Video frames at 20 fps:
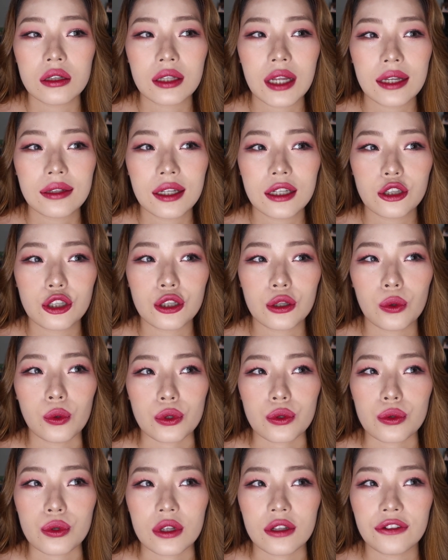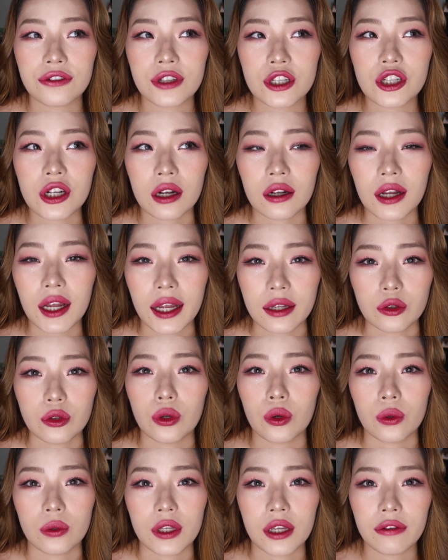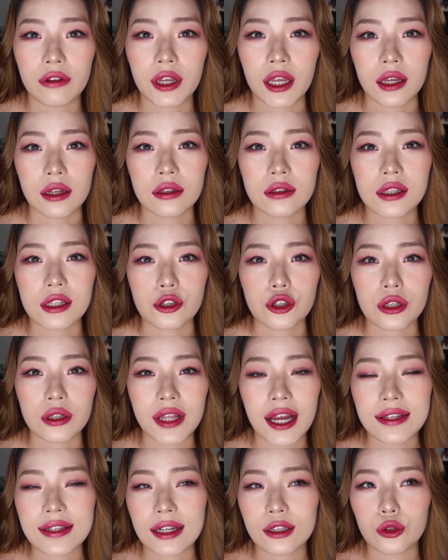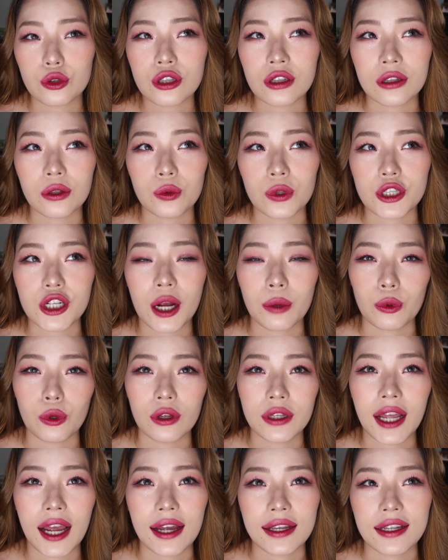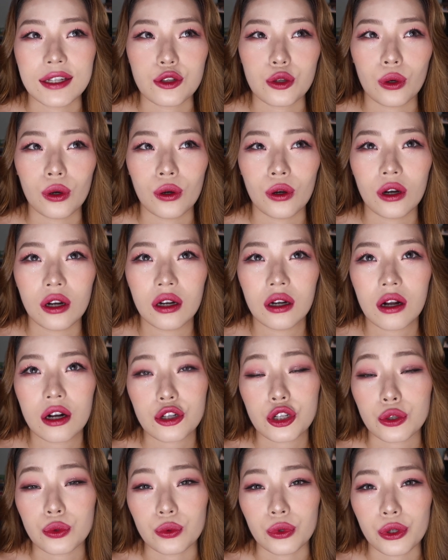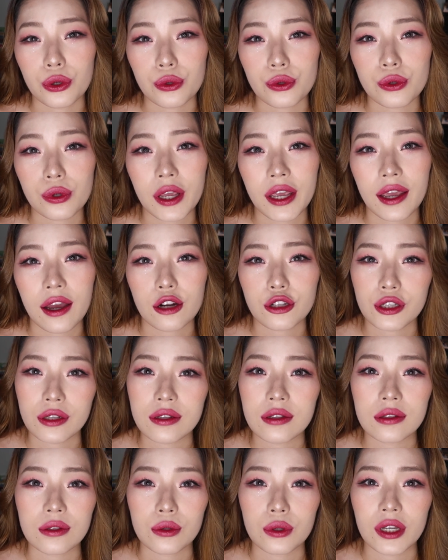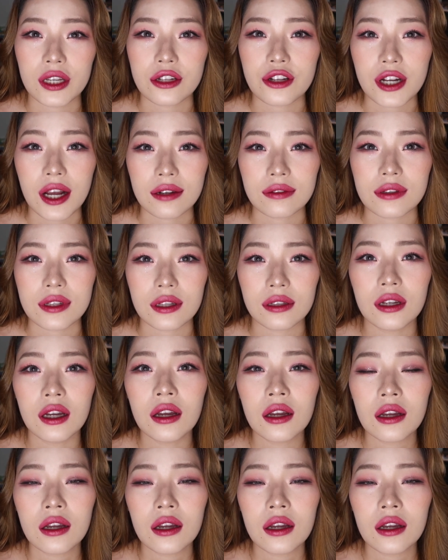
那那个时候我就觉得非常感动，因为其实大家都是跟我差不多大，也就二十五六岁、二十四岁这样子，